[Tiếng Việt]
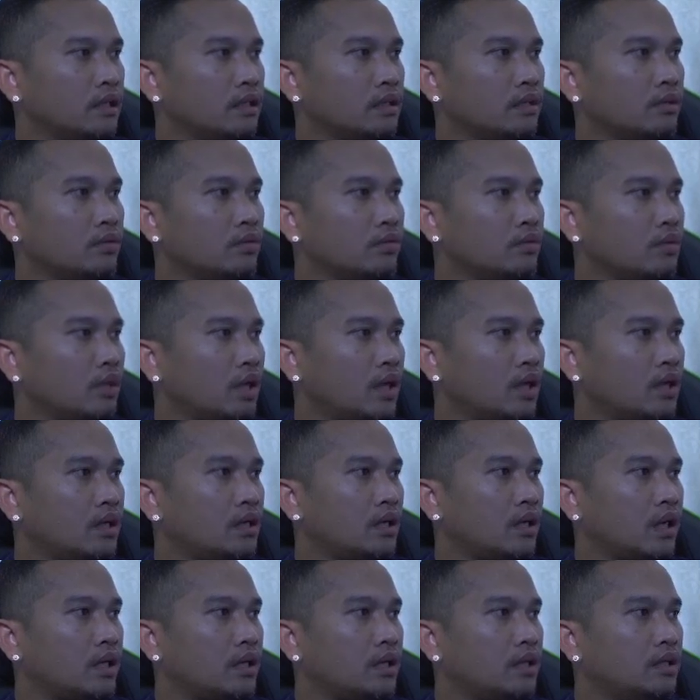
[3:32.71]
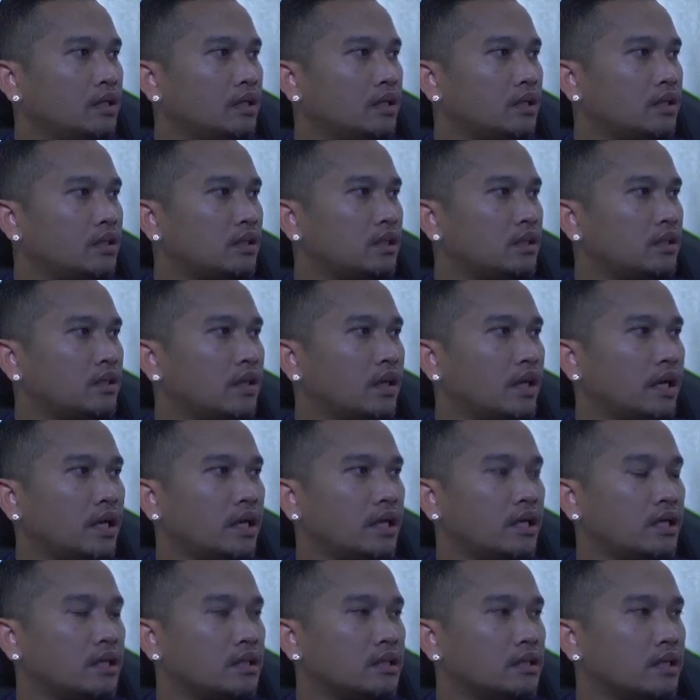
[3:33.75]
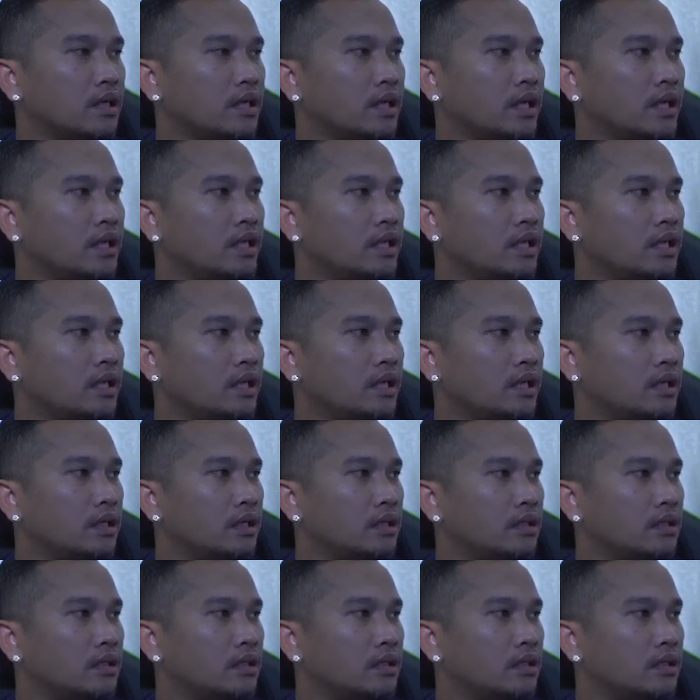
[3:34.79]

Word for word: tu tới anh ấy dưỡng ọt từ cá để lấy ní hết nè